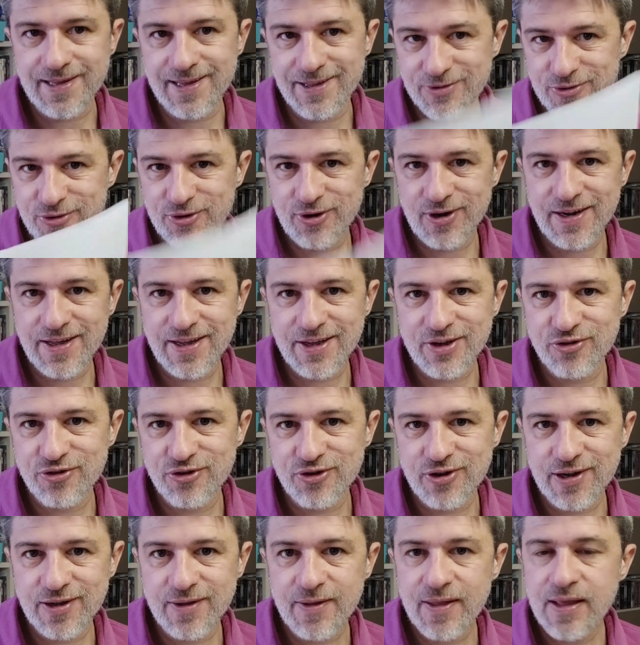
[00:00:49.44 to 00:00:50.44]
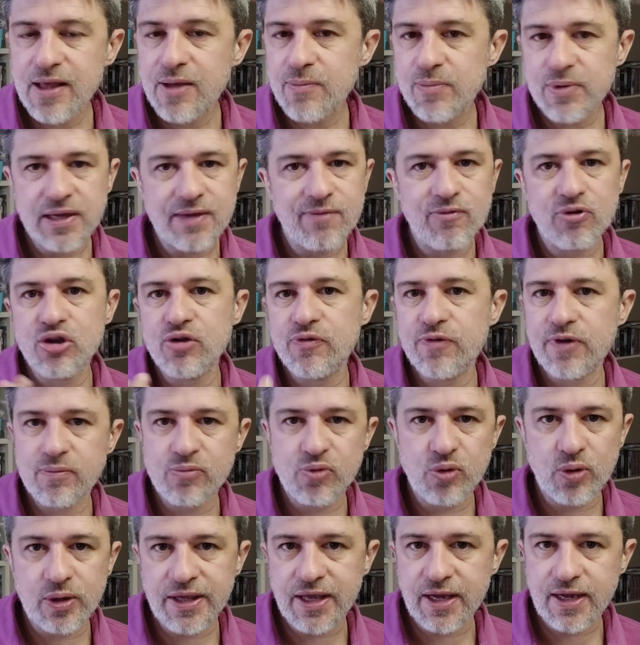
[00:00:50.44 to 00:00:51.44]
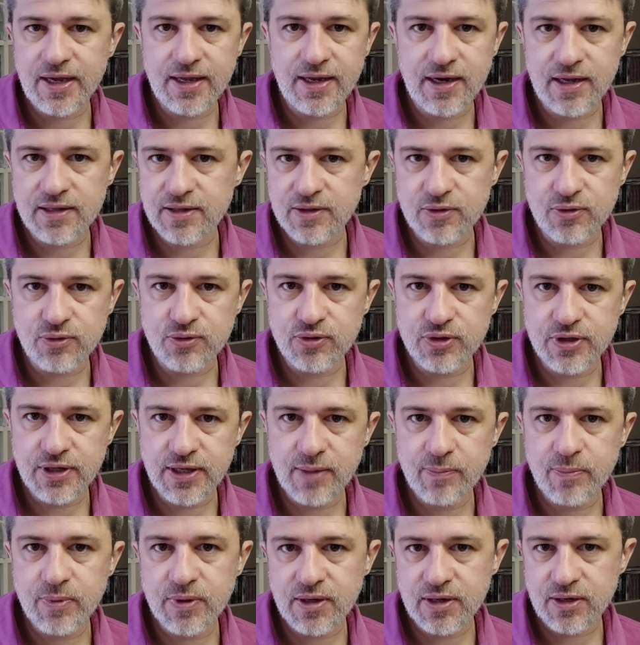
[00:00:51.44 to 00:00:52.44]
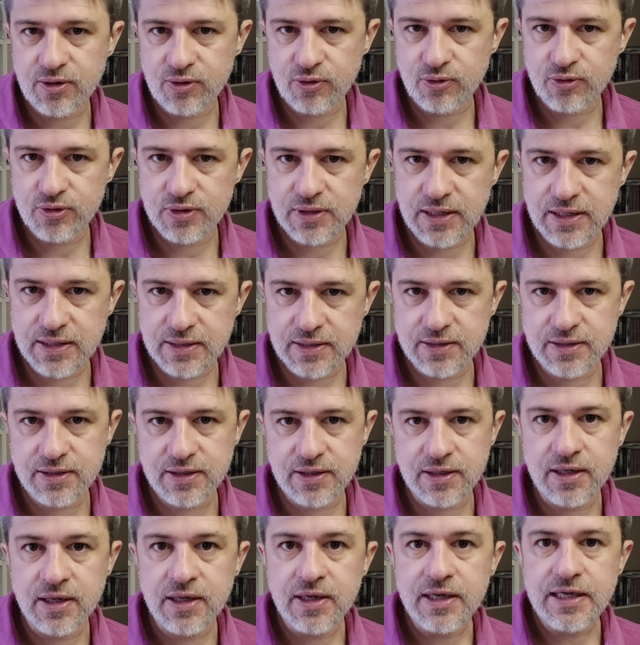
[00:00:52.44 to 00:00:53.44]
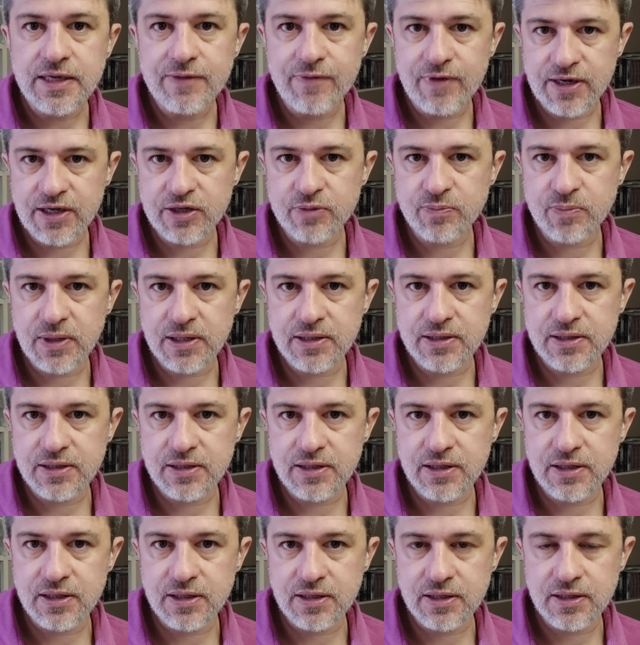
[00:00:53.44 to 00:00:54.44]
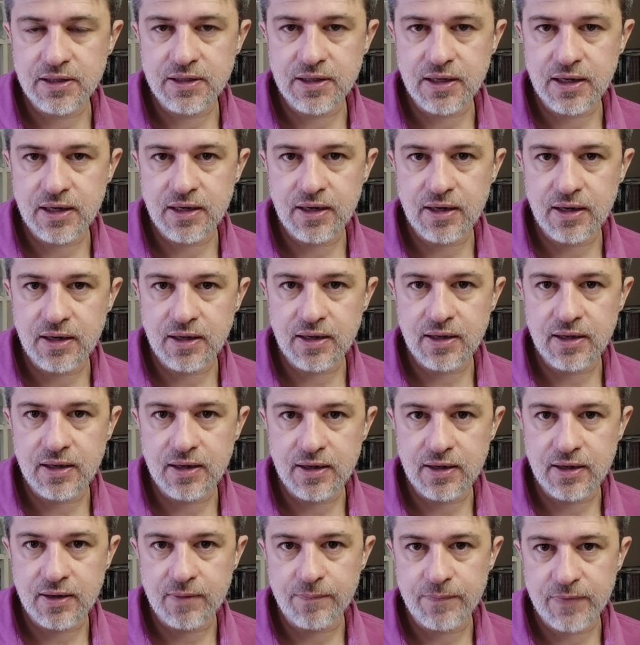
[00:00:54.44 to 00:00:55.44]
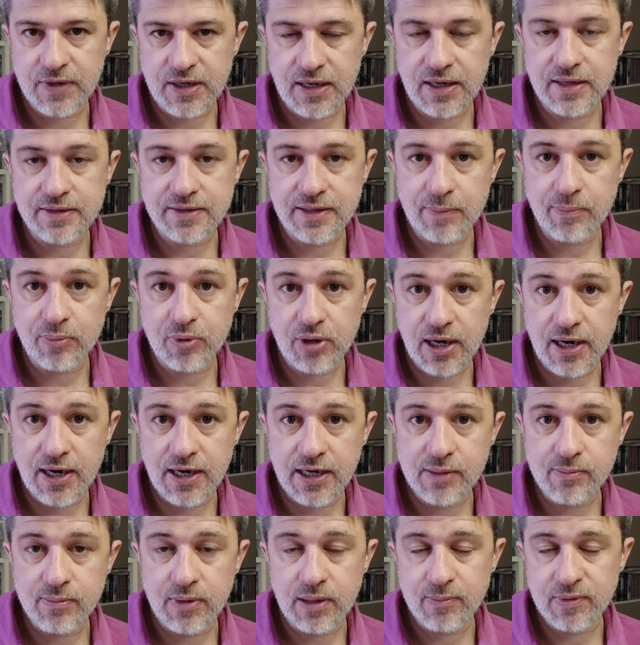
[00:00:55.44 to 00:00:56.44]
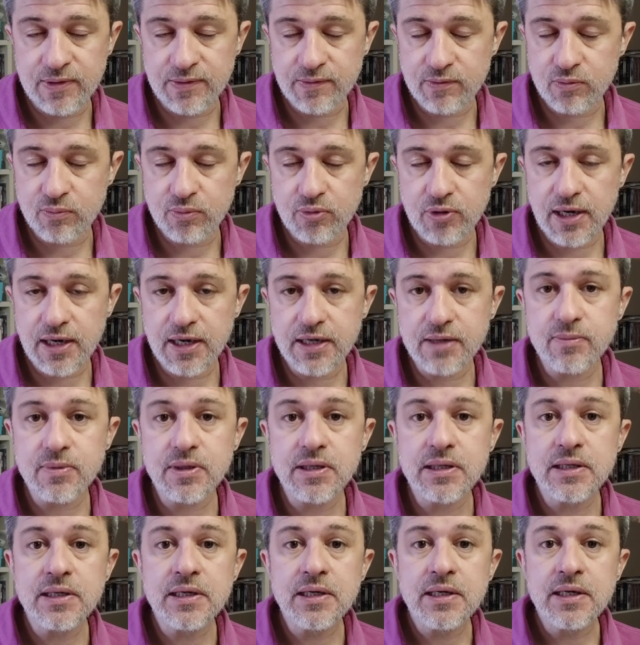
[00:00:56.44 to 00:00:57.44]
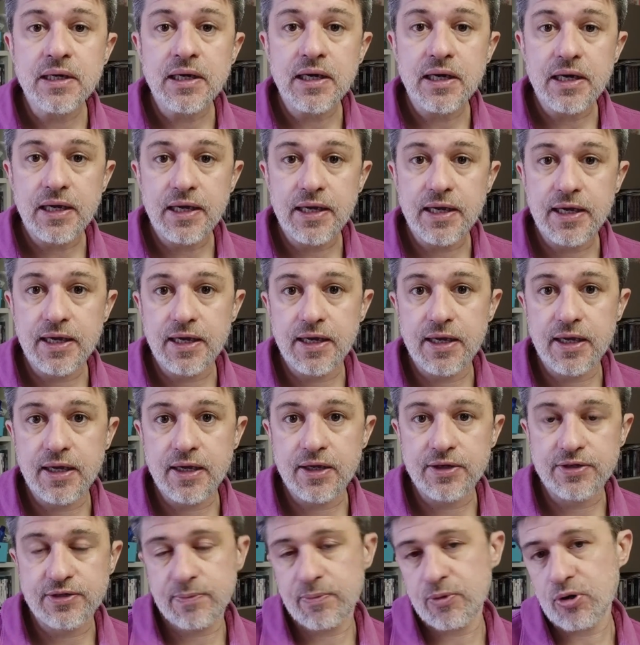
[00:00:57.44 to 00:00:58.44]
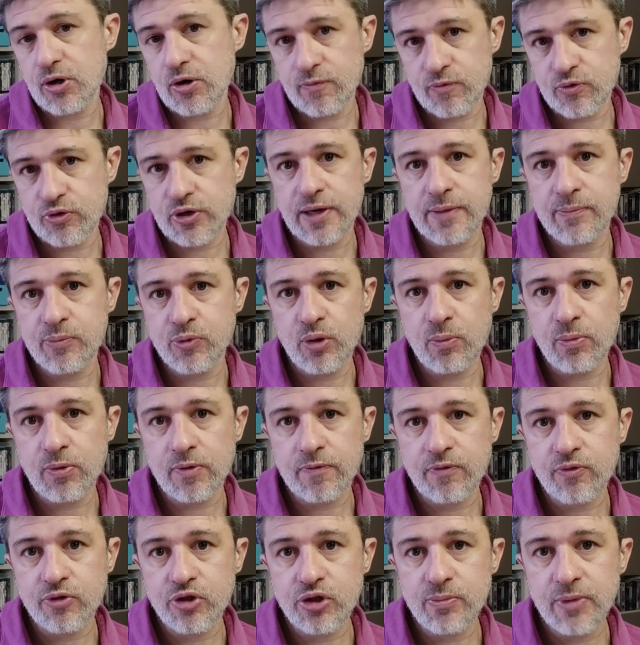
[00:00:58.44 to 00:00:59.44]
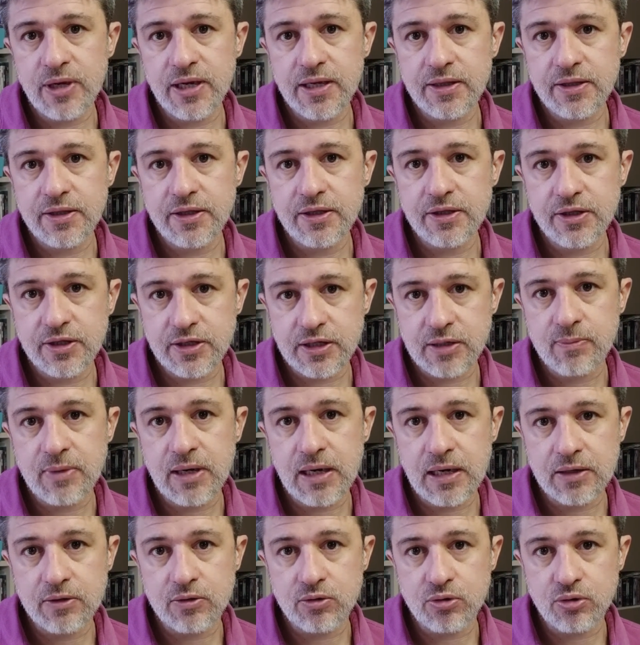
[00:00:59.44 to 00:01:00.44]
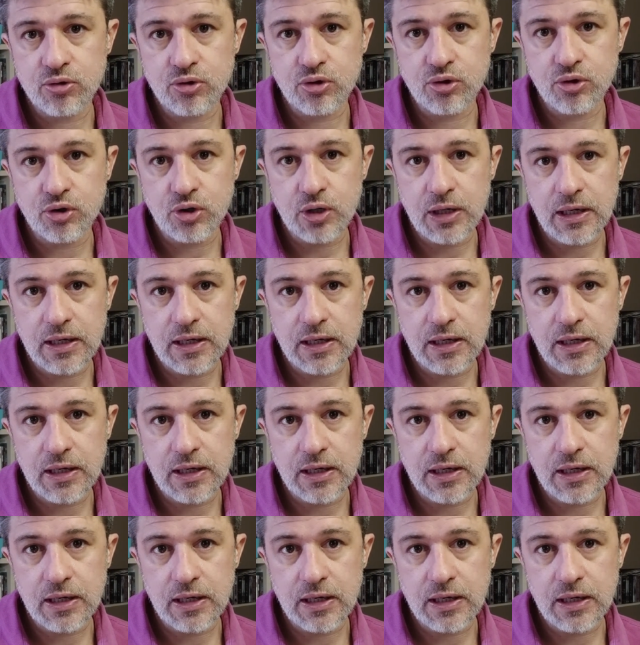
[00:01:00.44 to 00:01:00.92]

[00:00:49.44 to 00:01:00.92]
che andrò a leggere perché voglio farmi una chiacchierata con te per raccontarti i vari aspetti della realtà Prime, Amazon Prime e se però vorrai più approfondimenti ti rimando